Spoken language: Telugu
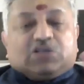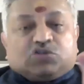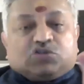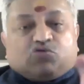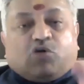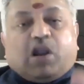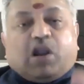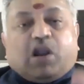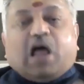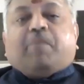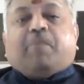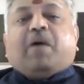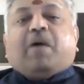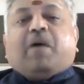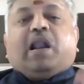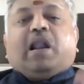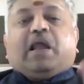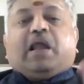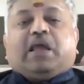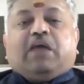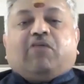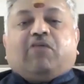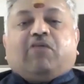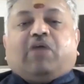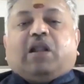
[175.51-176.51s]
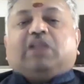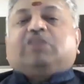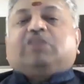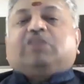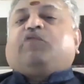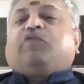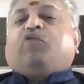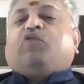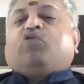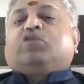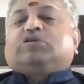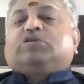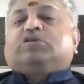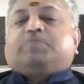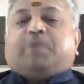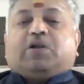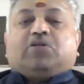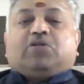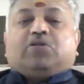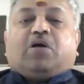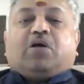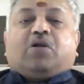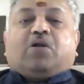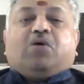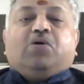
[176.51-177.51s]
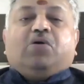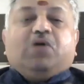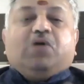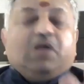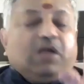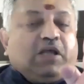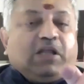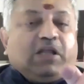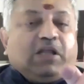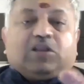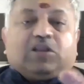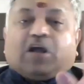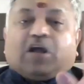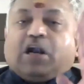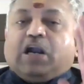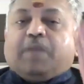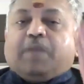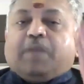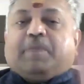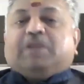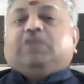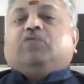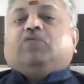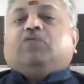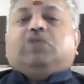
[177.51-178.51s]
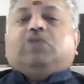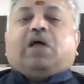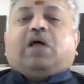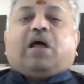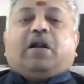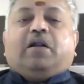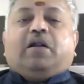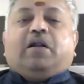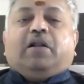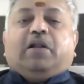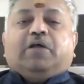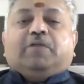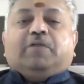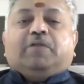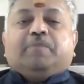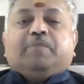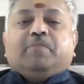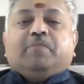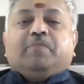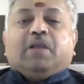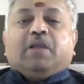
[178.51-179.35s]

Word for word: స్వలాభాలకి వాళ్ళు ఎంత ఫోకస్ పెడుతున్నారో ఇంతకంటే పెద్ద ఉదాహరణ లేదు